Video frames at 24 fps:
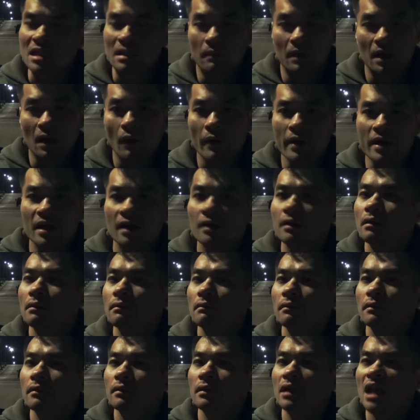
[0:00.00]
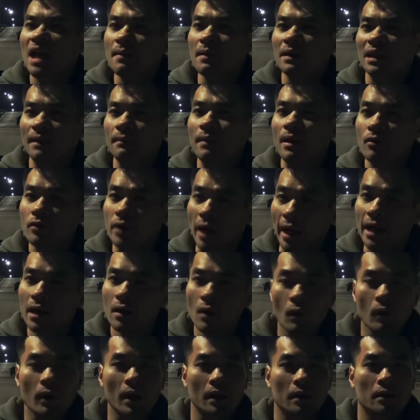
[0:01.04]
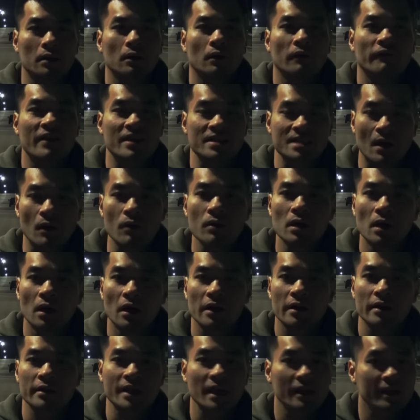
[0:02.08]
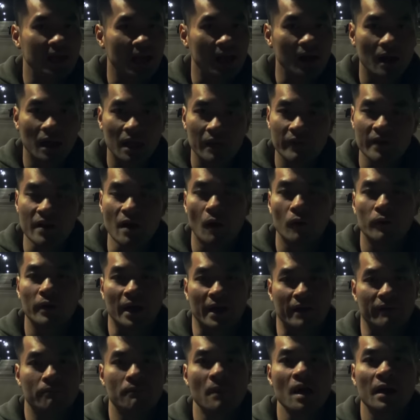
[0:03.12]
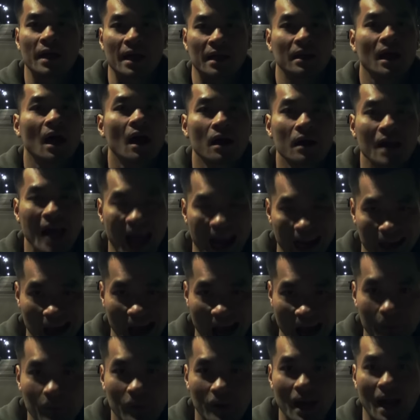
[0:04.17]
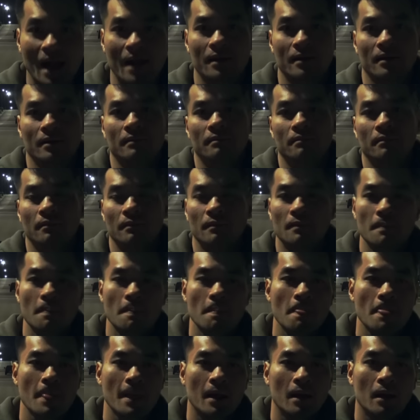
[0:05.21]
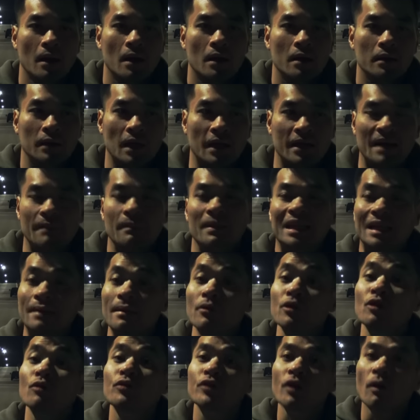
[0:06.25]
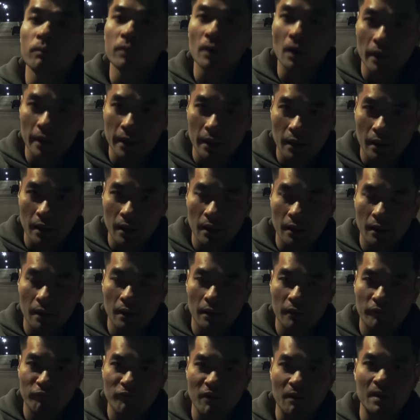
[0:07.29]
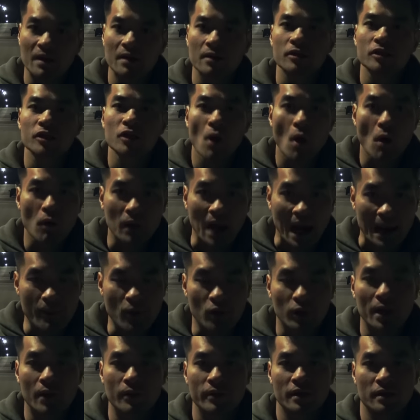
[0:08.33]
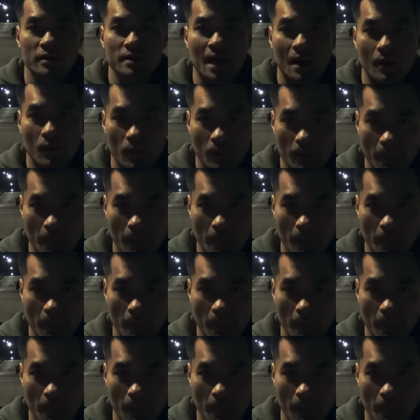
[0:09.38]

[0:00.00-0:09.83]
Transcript: sự mà nói, nếu mà tìm hiểu kỹ luôn á về 6 người, chắc chắn là cái video này mất cả hơn 2 tháng mới ra. Thành ra mình tìm hiểu chung chung thôi. Và mình chốt lại một điều như sau.